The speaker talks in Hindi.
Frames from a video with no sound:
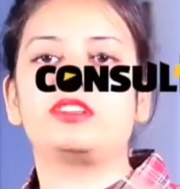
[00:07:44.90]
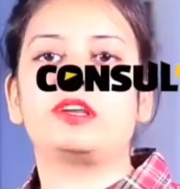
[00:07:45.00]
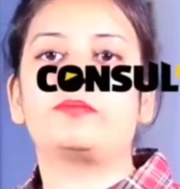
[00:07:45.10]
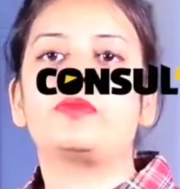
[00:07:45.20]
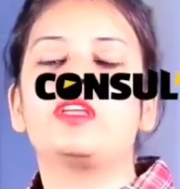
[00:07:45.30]

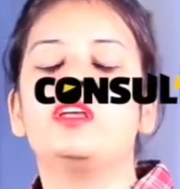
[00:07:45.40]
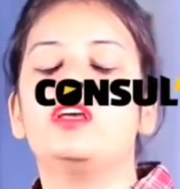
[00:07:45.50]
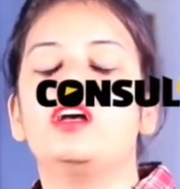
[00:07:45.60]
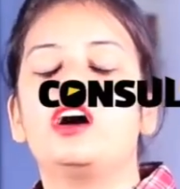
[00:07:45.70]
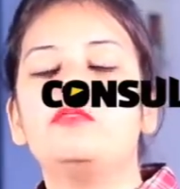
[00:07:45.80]
नहीं है
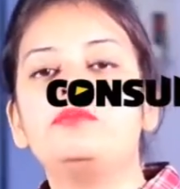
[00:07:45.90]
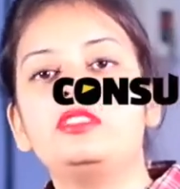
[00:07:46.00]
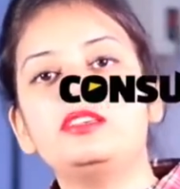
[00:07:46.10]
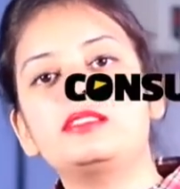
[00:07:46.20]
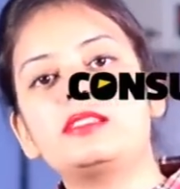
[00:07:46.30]
अब
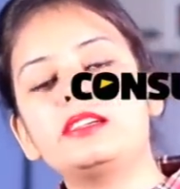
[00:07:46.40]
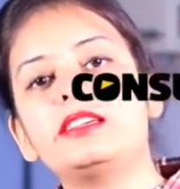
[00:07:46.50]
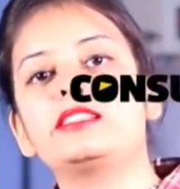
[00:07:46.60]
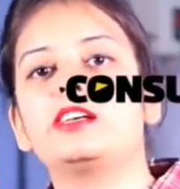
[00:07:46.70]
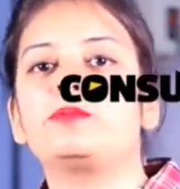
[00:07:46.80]
तीसरा
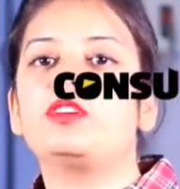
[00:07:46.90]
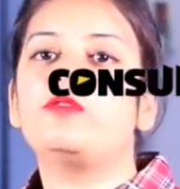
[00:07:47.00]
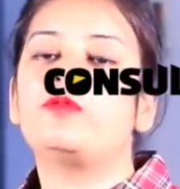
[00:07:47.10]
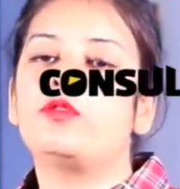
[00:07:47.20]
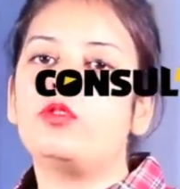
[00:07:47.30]
केस आपका
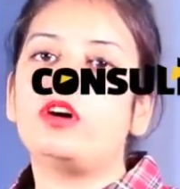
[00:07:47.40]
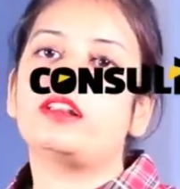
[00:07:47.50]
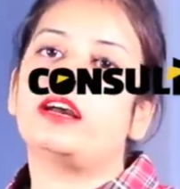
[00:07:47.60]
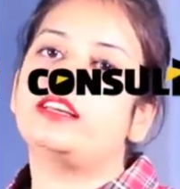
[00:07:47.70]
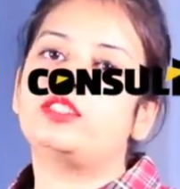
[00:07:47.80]
वो
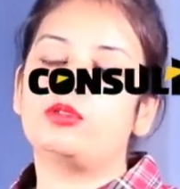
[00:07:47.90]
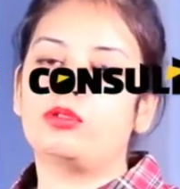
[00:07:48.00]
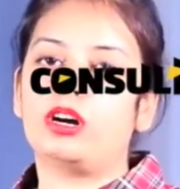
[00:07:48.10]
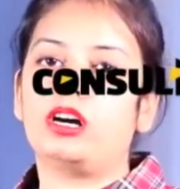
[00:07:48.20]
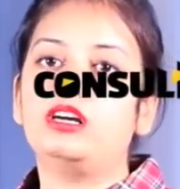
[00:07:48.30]
अराइज
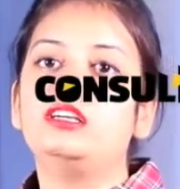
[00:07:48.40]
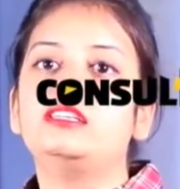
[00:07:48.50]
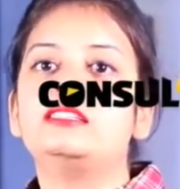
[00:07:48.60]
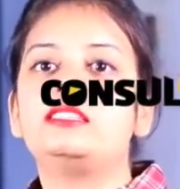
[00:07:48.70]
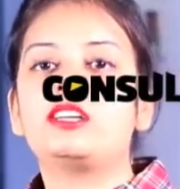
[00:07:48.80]
होगा
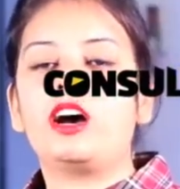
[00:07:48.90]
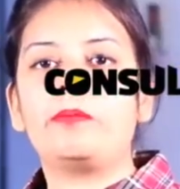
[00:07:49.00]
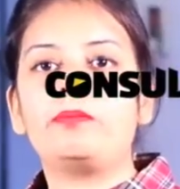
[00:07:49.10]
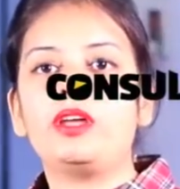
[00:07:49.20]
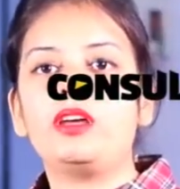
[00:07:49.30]

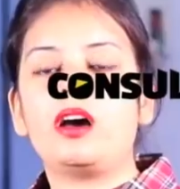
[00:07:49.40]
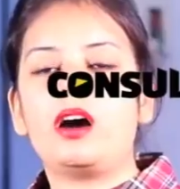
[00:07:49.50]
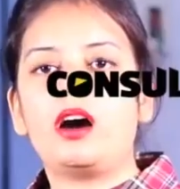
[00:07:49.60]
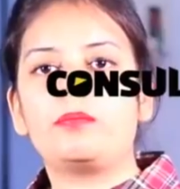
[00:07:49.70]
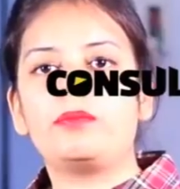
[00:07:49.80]
जहाँ पे
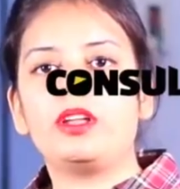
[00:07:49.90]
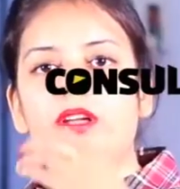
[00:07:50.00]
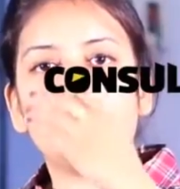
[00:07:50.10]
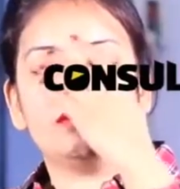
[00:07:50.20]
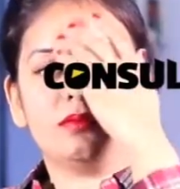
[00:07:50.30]

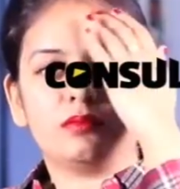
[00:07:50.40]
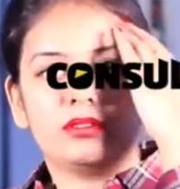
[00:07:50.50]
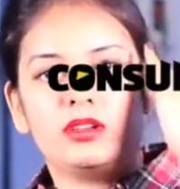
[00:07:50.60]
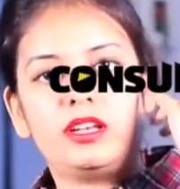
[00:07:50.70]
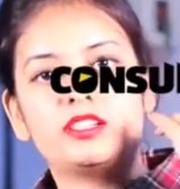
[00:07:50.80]
आपने
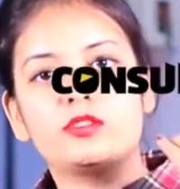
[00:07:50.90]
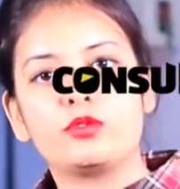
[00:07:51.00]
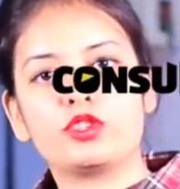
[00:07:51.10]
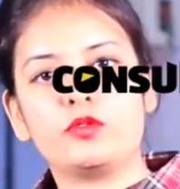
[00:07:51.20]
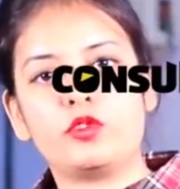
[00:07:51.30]
लेट
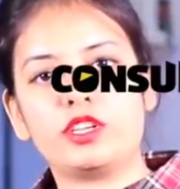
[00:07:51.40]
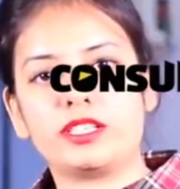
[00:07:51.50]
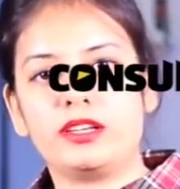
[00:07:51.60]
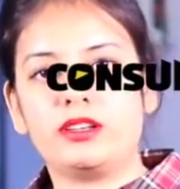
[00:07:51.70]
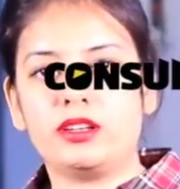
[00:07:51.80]
सपोज
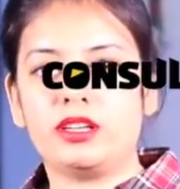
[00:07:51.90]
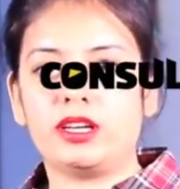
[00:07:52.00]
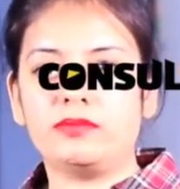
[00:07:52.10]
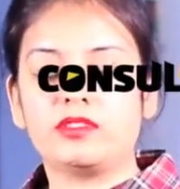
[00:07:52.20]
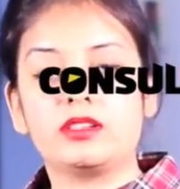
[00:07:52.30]
इनवॉइस एंटर
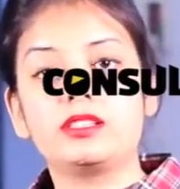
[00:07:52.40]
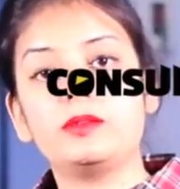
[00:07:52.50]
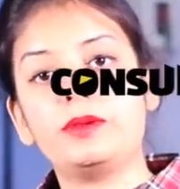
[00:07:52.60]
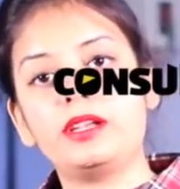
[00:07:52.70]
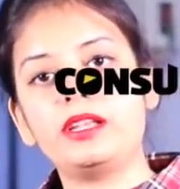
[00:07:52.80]
किया
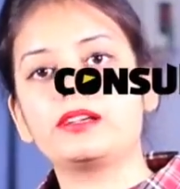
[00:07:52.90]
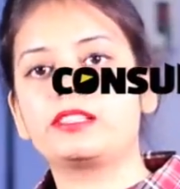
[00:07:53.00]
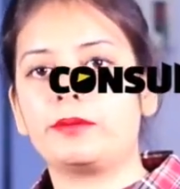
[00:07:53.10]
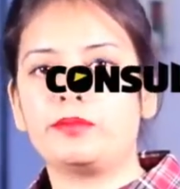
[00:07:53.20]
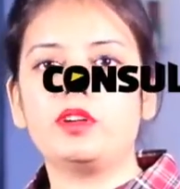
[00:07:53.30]
रिसिपियंट ने
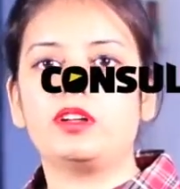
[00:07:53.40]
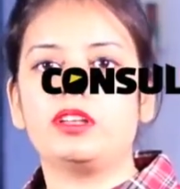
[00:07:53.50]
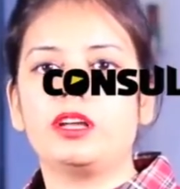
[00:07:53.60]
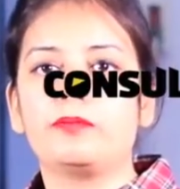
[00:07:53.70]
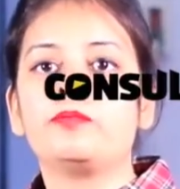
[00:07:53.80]
एक्सेप्ट भी कर
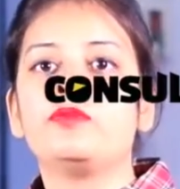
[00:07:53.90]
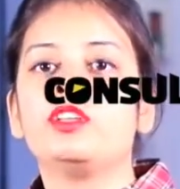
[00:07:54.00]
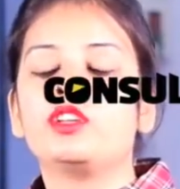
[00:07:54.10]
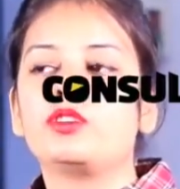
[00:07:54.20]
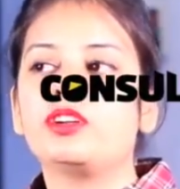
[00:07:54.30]
लिया
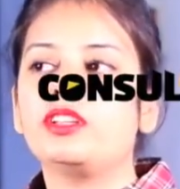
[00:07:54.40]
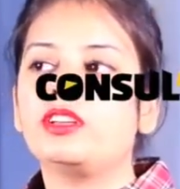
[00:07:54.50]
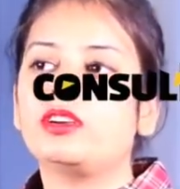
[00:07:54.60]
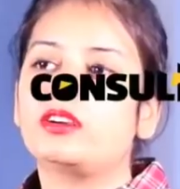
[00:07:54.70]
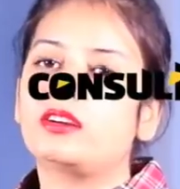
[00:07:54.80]
क्योंकि
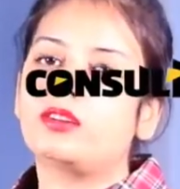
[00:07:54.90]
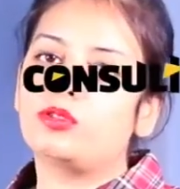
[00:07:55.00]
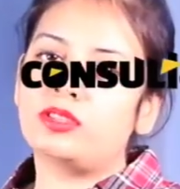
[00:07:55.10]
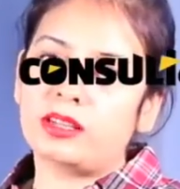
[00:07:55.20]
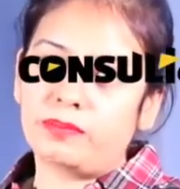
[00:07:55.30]
देखिए
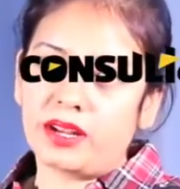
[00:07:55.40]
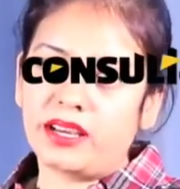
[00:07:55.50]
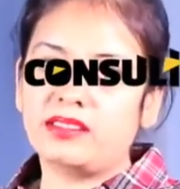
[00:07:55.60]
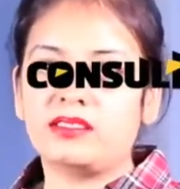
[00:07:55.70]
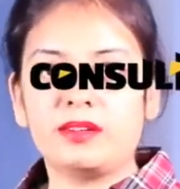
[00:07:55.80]
कुछ
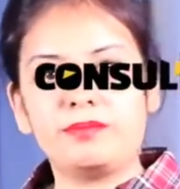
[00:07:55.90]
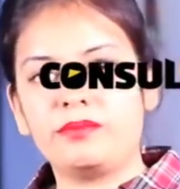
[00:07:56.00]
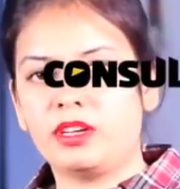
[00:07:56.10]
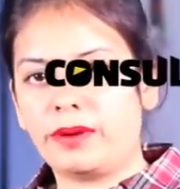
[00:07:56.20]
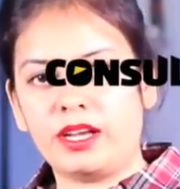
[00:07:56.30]
सप्लाईज
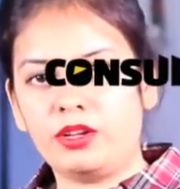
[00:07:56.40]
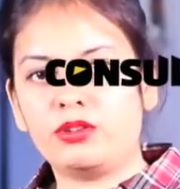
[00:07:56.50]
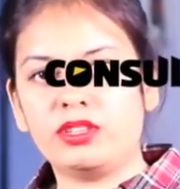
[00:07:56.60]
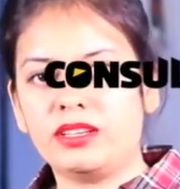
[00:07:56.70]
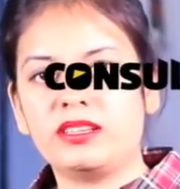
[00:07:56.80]

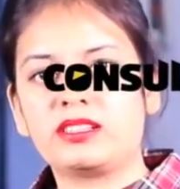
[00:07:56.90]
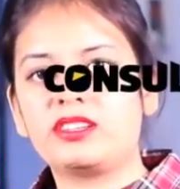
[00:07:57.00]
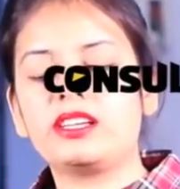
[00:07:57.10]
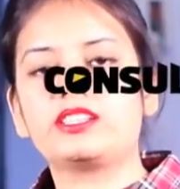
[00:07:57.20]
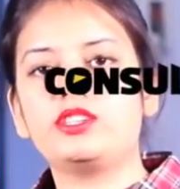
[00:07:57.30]
डिपेंडिंग ऑन द
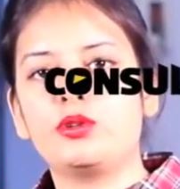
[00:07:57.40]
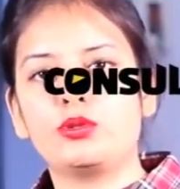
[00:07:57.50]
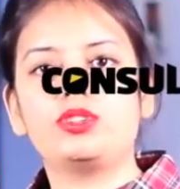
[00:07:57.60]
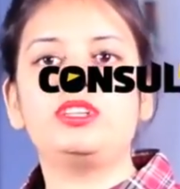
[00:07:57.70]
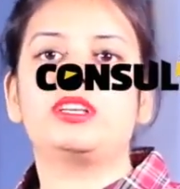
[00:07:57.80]
इंडस्ट्री ऐसी
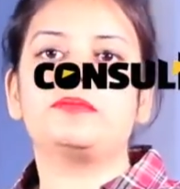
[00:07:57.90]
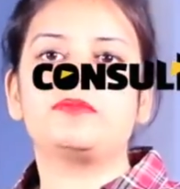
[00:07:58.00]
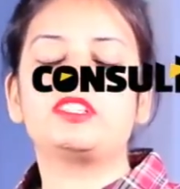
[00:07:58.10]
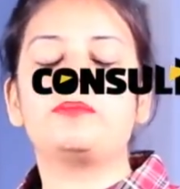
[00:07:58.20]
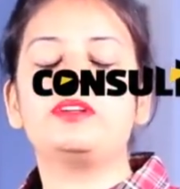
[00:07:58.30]
होती हैं
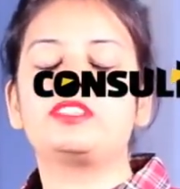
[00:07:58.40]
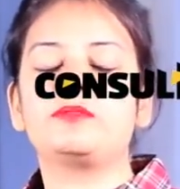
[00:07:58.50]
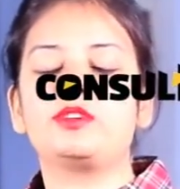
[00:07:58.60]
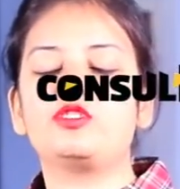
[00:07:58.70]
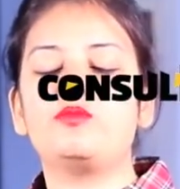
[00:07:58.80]
जहाँ पे
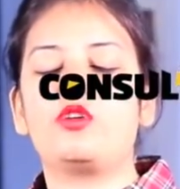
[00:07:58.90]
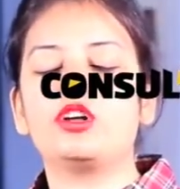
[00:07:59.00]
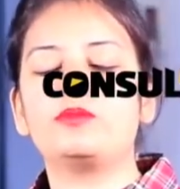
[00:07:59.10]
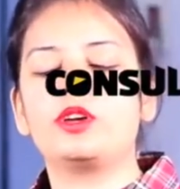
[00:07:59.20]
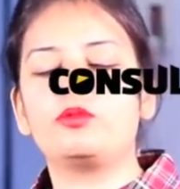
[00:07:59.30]
रिसिपियंट को
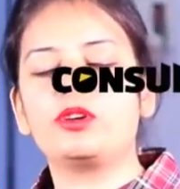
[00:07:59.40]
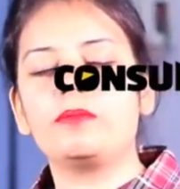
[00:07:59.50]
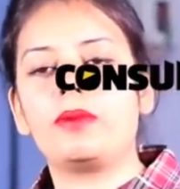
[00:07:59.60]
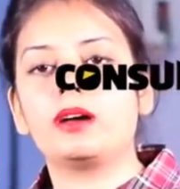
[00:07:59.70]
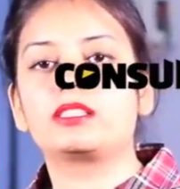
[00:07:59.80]
बहुत महीनों
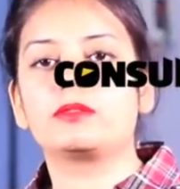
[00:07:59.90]
के बाद